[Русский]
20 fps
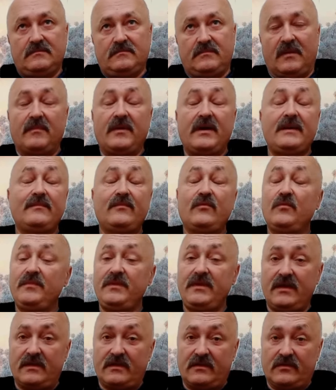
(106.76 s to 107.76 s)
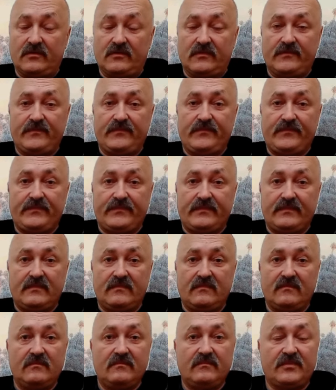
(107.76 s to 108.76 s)
По моему мнению,
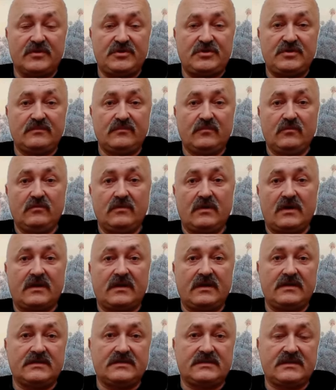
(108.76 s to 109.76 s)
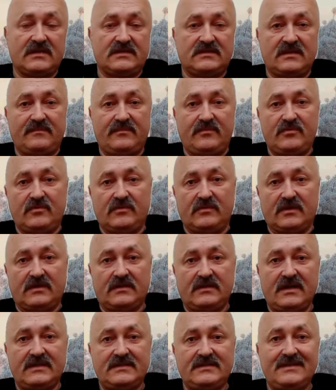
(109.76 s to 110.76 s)
почему Организация
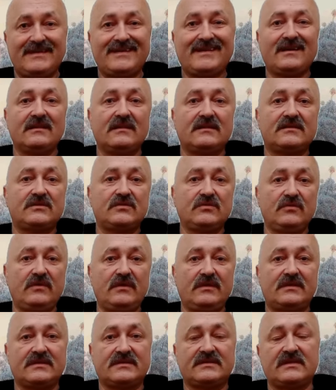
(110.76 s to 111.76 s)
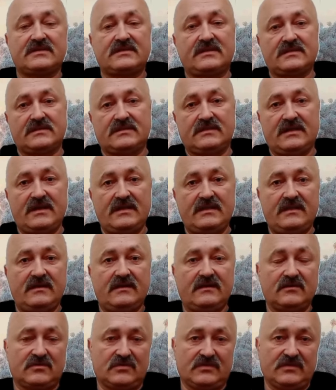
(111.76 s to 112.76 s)
Объединенных Наций голосует за
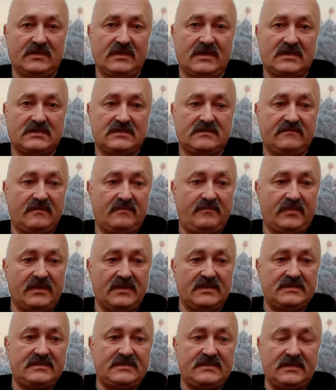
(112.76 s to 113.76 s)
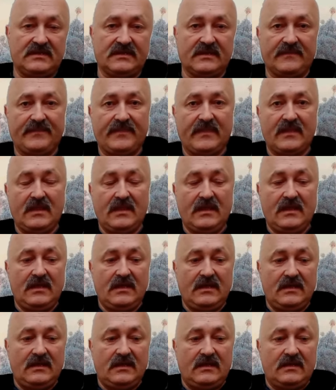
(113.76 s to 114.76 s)
создание государства Палестина?
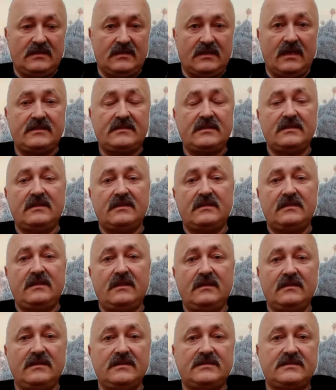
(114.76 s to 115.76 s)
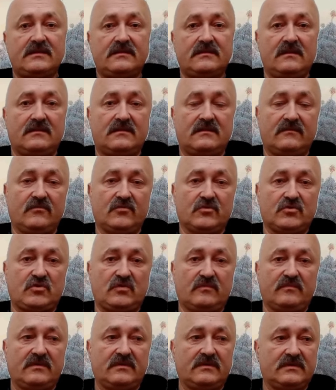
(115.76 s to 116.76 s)
Это не делается для того,
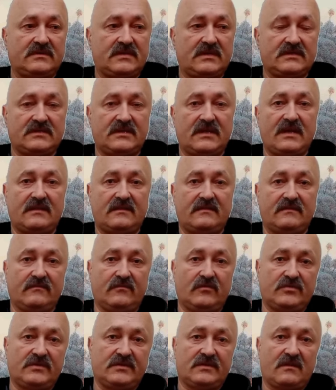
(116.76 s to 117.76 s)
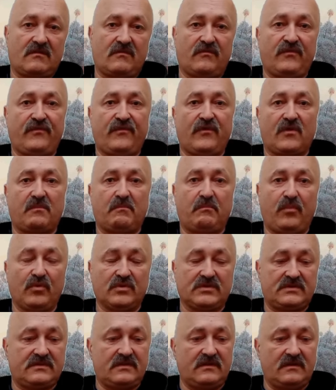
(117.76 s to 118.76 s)
чтобы создать вот этот
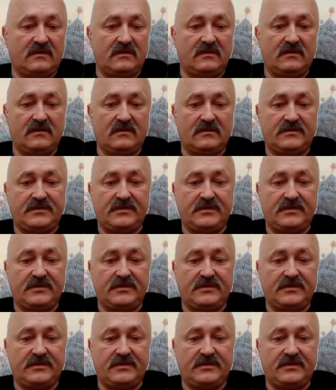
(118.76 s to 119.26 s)
форпост э,